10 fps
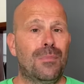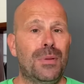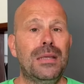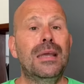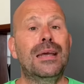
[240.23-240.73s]

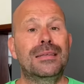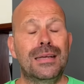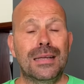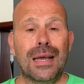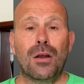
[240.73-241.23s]
pays est
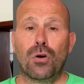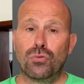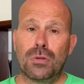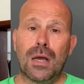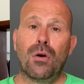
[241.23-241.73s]
illégal, en
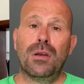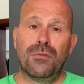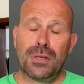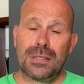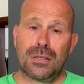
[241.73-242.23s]
tout cas au
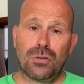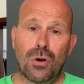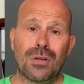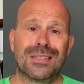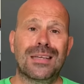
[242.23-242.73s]
niveau des
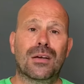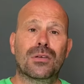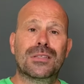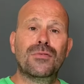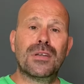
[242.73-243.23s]
assurances, c'est-à-dire que
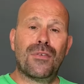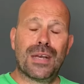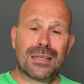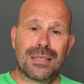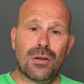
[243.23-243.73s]
si vous avez un
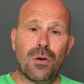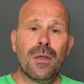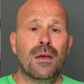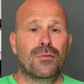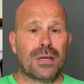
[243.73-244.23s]
accident,
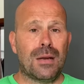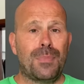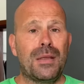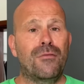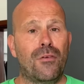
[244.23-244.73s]
vous allez
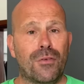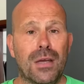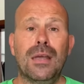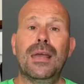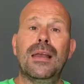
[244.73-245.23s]
payer vos
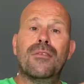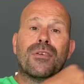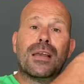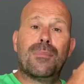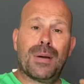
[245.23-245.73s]
frais et les
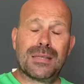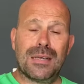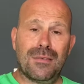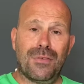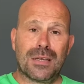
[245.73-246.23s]
frais de la partie
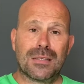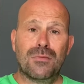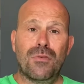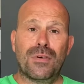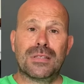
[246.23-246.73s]
adverse si
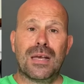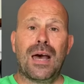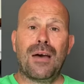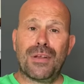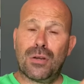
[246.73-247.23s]
vous faites ça
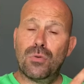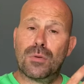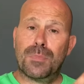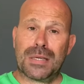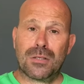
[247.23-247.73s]
avec une
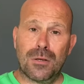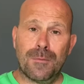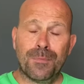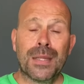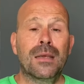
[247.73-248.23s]
autre
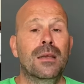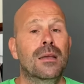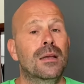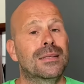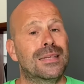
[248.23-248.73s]
personne.
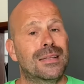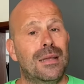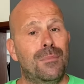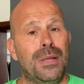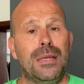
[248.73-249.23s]

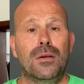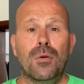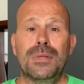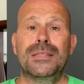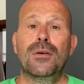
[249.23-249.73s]
Certains pays,
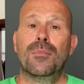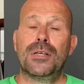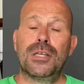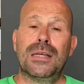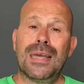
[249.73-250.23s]
comme ici en
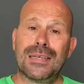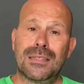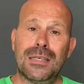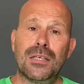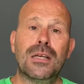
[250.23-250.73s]
Belgique,
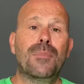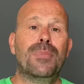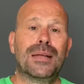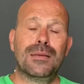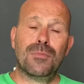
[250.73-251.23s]
exigent la
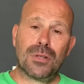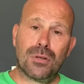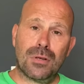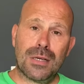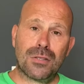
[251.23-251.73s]
plaque
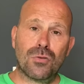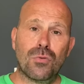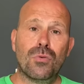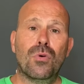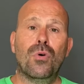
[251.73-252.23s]

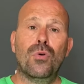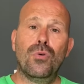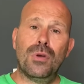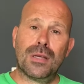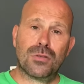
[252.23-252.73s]
d'immatriculation,
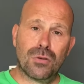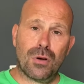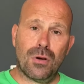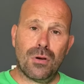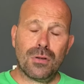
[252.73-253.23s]
une
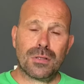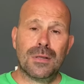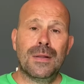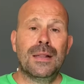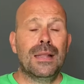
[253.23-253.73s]

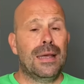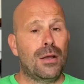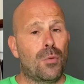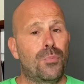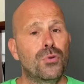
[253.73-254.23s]
assurance, et
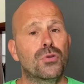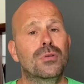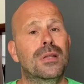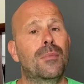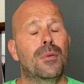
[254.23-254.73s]
en plus,
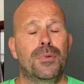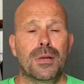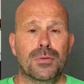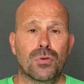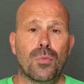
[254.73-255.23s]
une telle
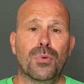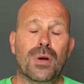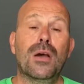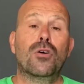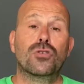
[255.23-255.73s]
manipulation
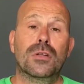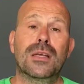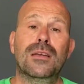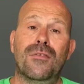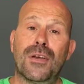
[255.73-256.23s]
pourrait engendrer une
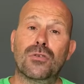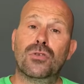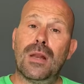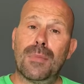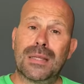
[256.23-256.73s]
défaillance de
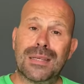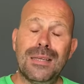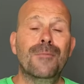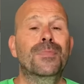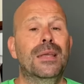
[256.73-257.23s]
la batterie
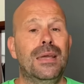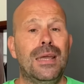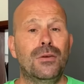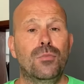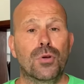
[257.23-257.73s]
et
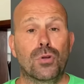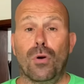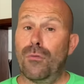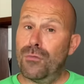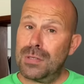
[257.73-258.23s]
du moteur.
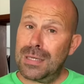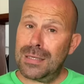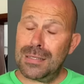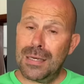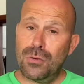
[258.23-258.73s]
Vous êtes
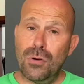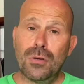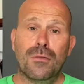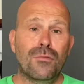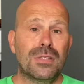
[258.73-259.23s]
des adultes,
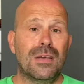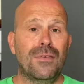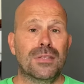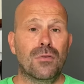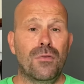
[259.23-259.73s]
vous savez
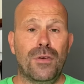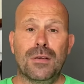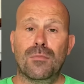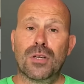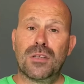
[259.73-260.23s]
ce que vous faites.
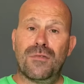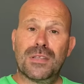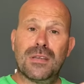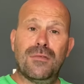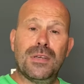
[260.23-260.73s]
Moi, j'ai fait
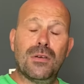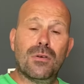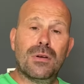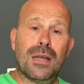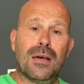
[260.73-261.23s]
cette
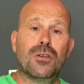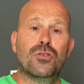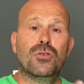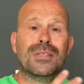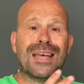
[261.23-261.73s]
vidéo-là
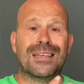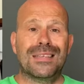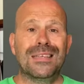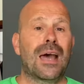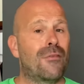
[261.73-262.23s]
juste à
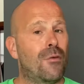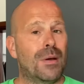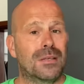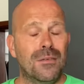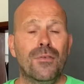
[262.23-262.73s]
titre
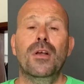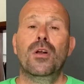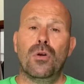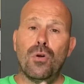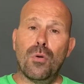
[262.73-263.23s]
informatif.
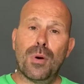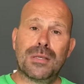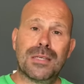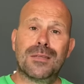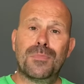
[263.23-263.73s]
Le
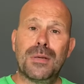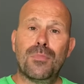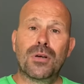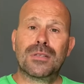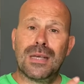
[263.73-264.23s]
boîtier
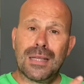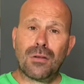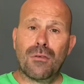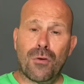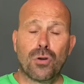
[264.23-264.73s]
Speedbox est
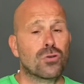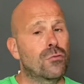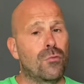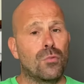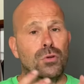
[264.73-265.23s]
en vente. Je
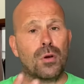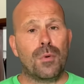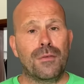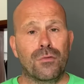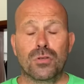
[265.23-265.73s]
vous montre comment
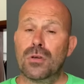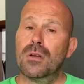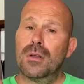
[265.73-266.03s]
il fonctionne.